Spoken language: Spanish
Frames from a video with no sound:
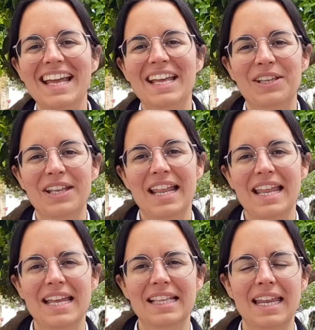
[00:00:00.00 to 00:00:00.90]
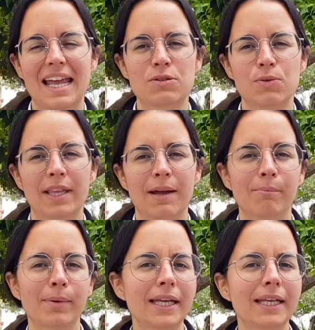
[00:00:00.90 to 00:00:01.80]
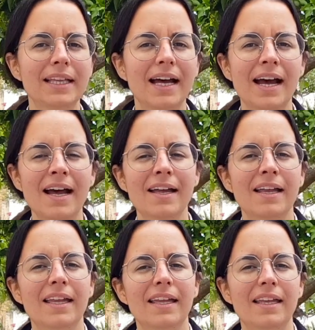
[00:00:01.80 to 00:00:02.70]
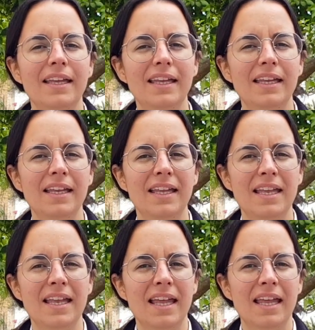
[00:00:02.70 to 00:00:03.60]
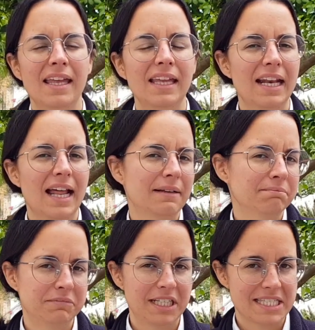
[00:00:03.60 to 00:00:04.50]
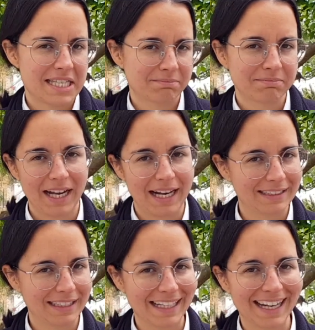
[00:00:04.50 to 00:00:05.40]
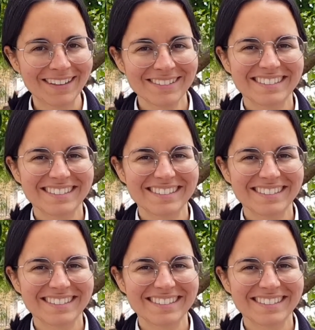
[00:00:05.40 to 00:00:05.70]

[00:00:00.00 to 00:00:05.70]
Entonces nada, ya tenía ahí su estampita y, nada, ya está, ahí la tenía, ¿no?